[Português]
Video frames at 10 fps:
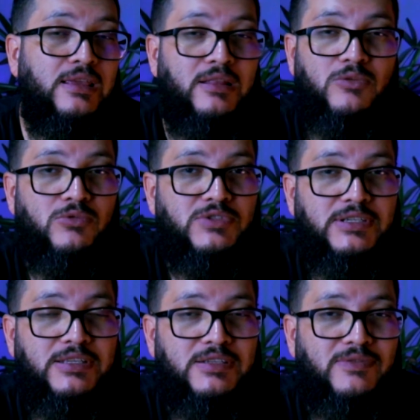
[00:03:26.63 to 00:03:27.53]
ele com
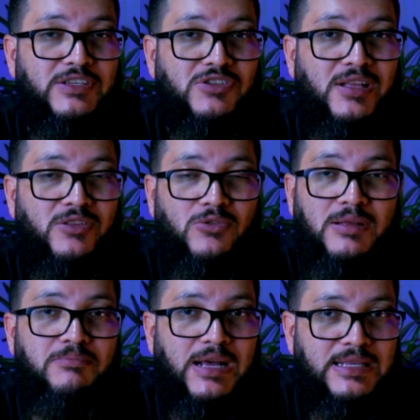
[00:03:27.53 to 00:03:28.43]
certeza vai te dar
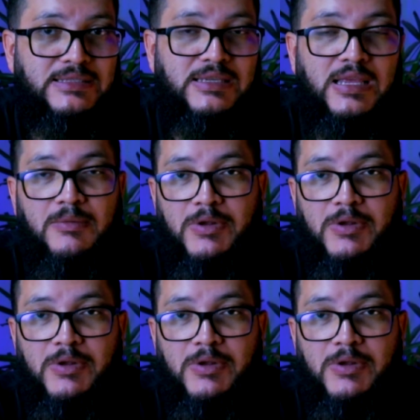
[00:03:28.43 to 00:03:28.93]
toda a base